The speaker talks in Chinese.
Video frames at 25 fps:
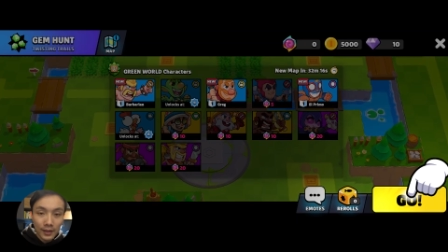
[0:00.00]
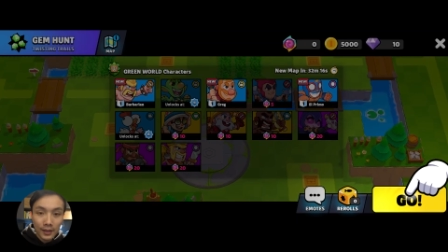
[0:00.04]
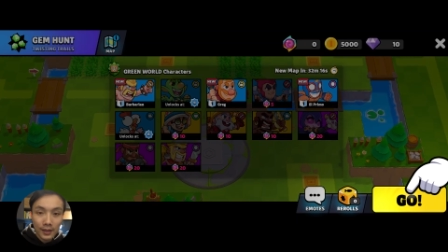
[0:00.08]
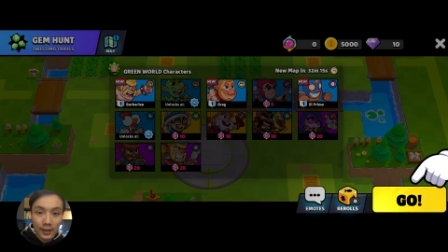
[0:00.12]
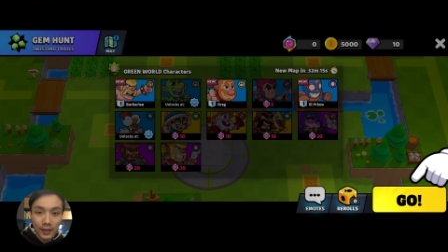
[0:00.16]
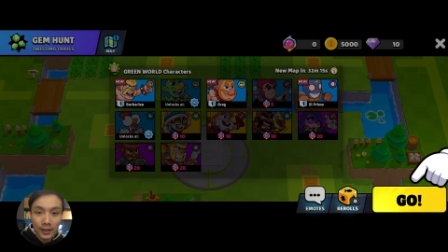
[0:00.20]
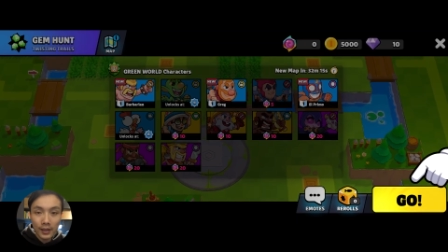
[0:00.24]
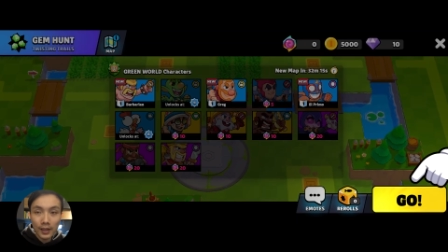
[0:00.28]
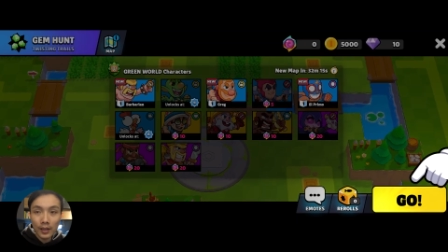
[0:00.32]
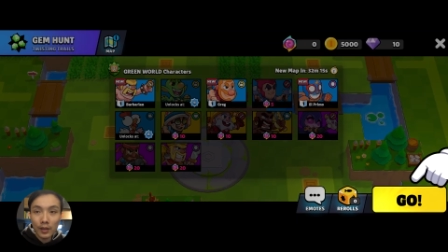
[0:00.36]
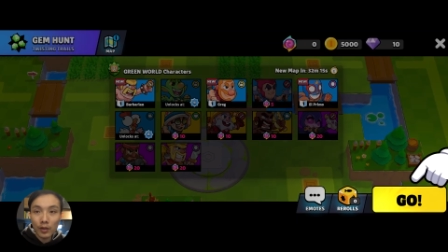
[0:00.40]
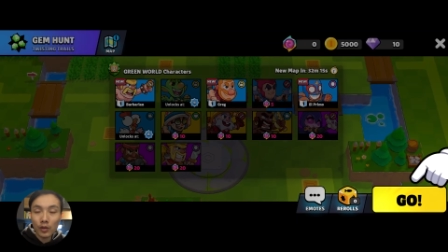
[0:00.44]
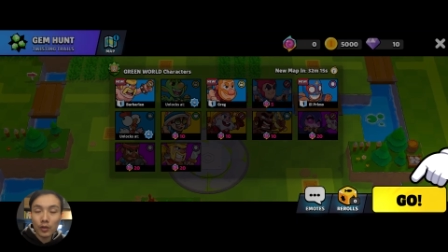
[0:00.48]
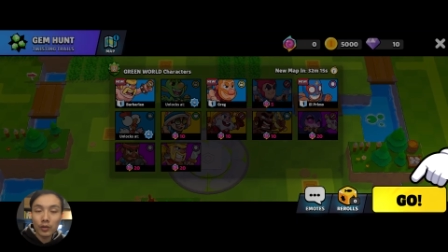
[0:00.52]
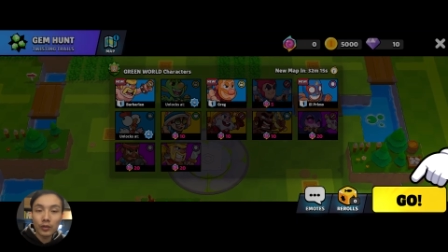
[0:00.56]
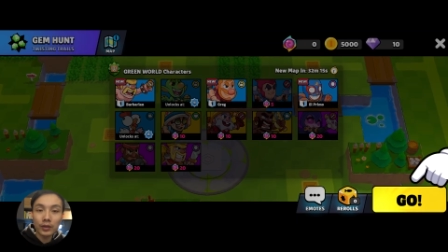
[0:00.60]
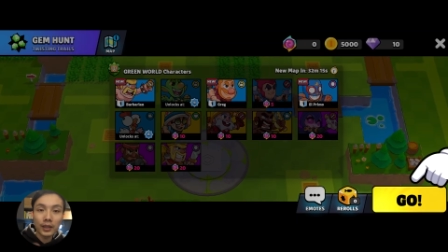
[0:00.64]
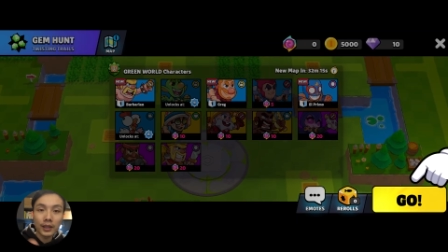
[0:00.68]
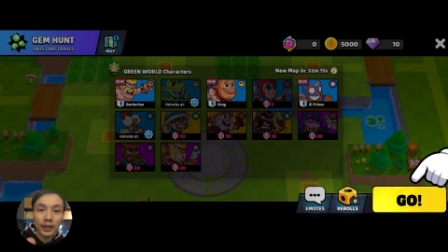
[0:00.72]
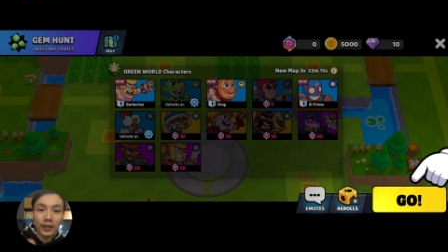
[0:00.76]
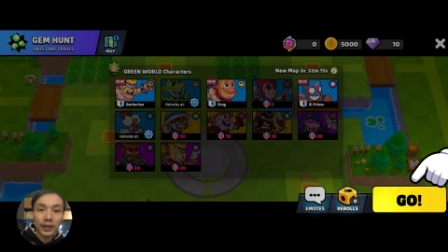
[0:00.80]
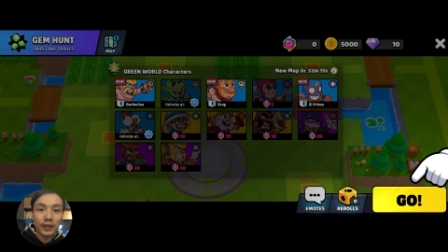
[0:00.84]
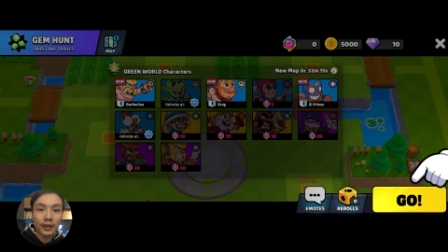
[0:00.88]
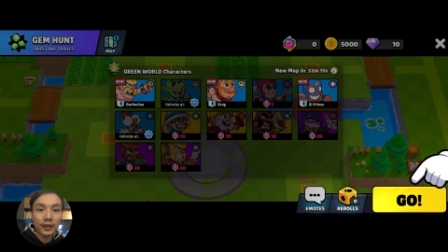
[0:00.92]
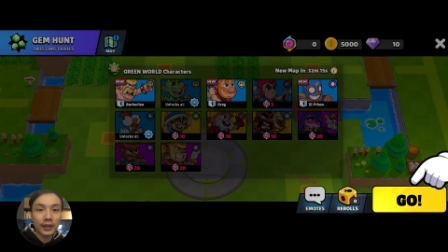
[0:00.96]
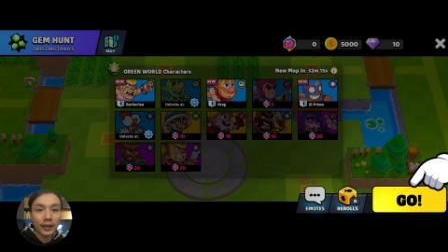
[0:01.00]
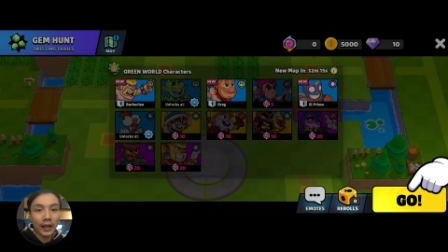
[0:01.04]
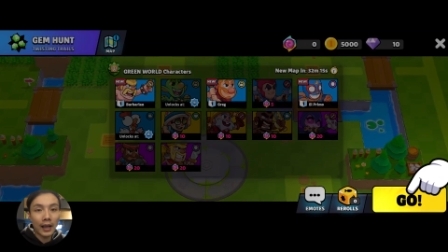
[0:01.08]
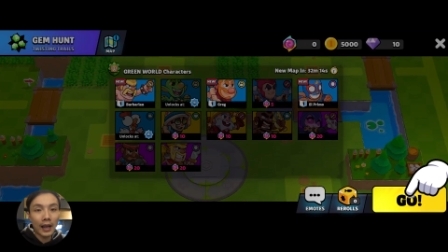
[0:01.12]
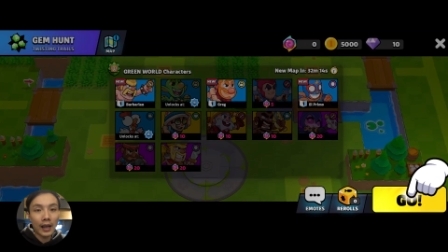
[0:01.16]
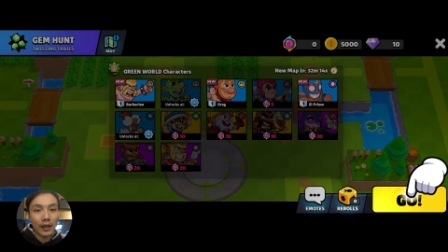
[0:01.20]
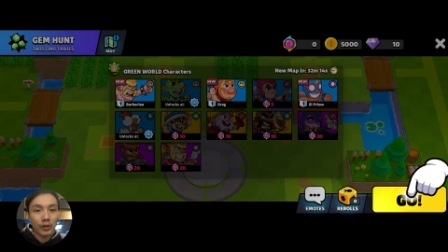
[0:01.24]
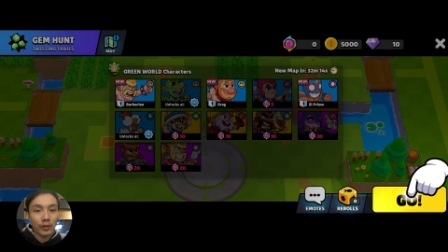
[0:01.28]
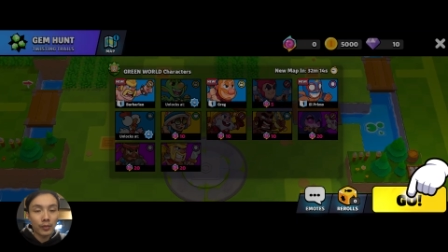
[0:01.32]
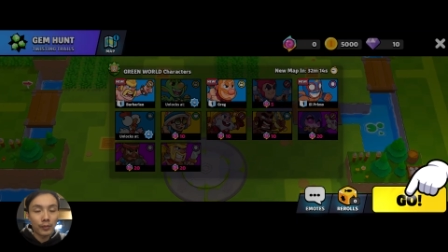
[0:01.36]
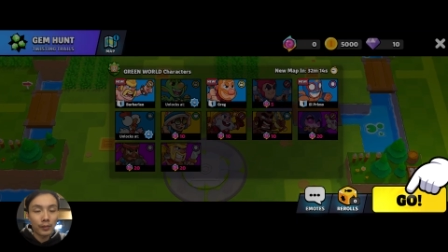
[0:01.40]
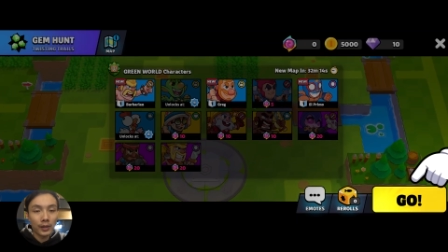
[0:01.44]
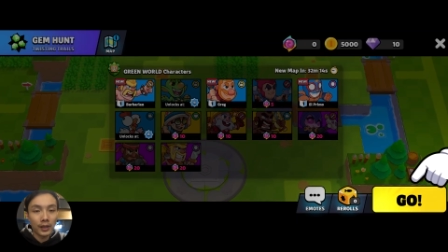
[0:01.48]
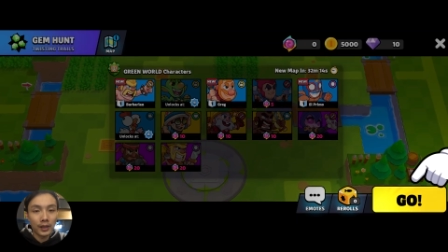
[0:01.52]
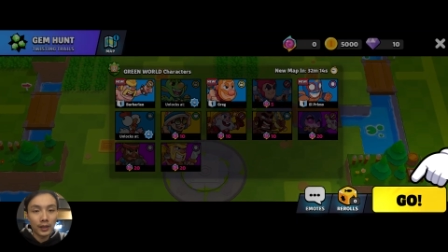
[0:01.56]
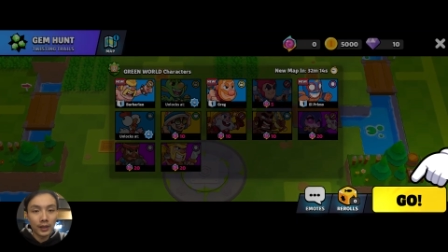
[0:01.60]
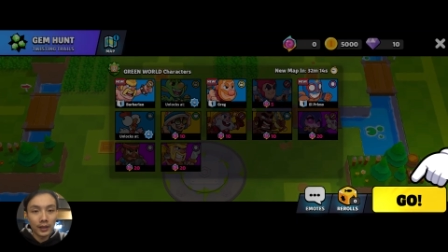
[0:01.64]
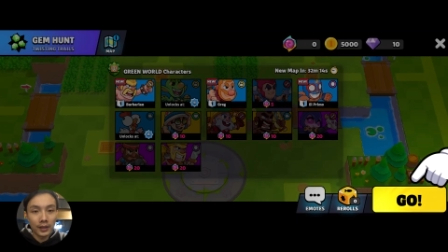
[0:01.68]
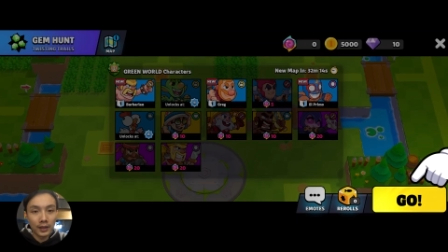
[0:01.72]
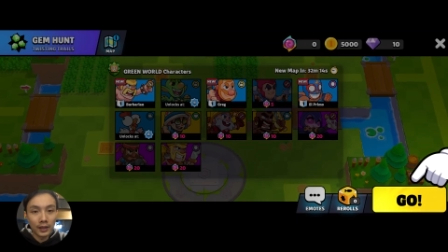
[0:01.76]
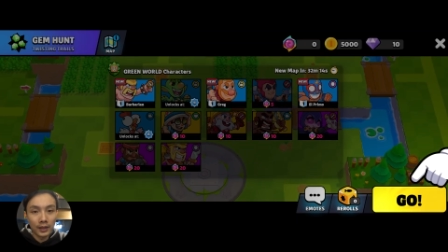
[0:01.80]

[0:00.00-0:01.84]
之前出的那个 Clash Mini